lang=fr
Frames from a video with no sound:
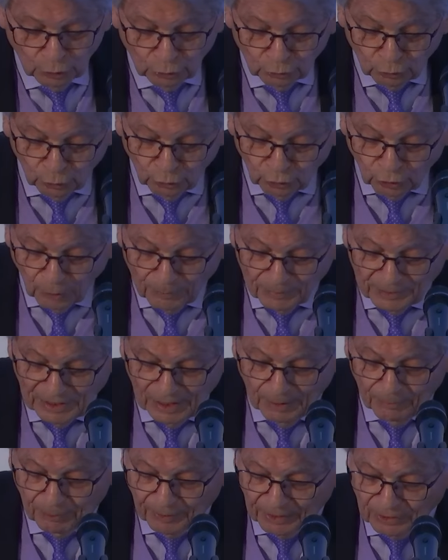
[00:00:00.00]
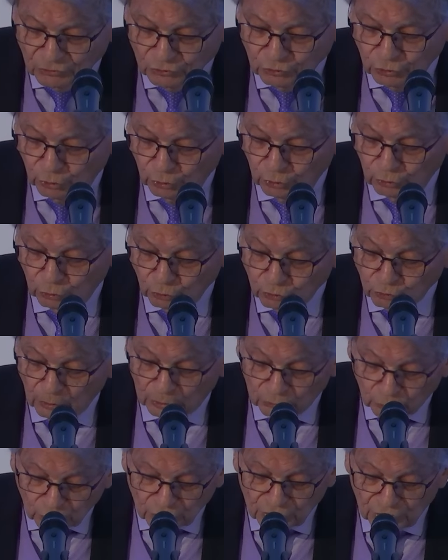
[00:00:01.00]
tout comme il est précieux que
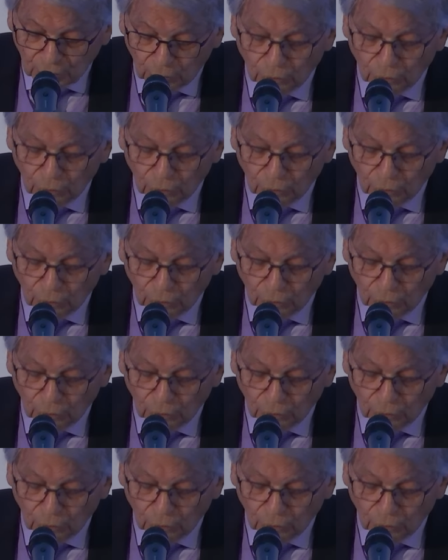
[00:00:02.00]
soit aussi